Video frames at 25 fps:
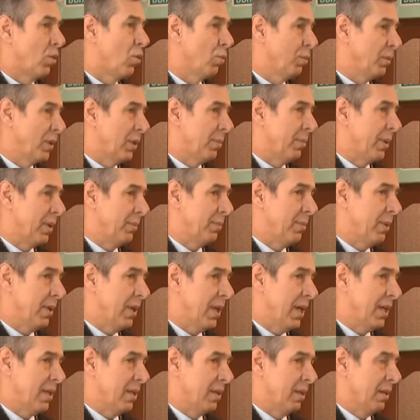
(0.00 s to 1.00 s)
крупных
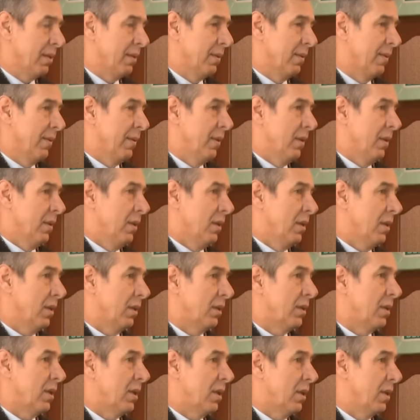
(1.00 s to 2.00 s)
предприятий
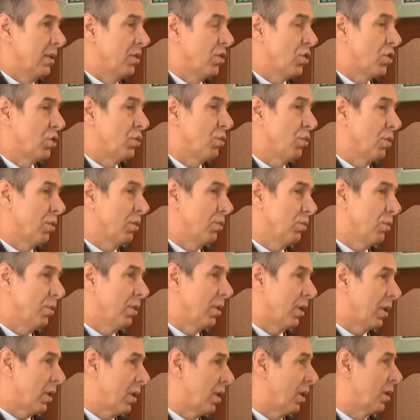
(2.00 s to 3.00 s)
это не что
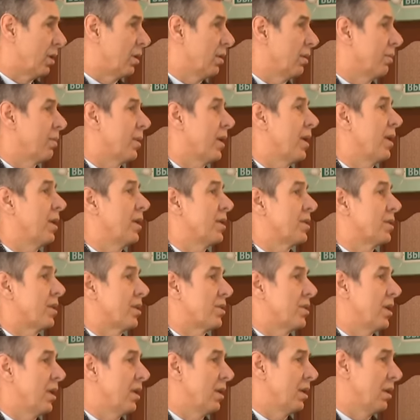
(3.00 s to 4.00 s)
иное, как, правильно
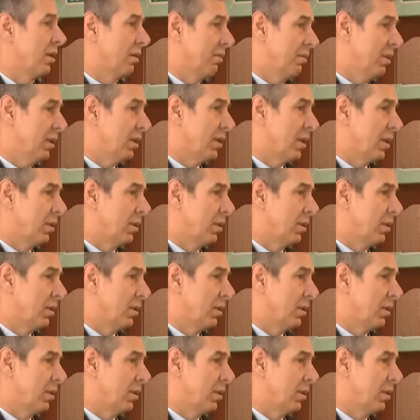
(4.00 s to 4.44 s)
сказали, вид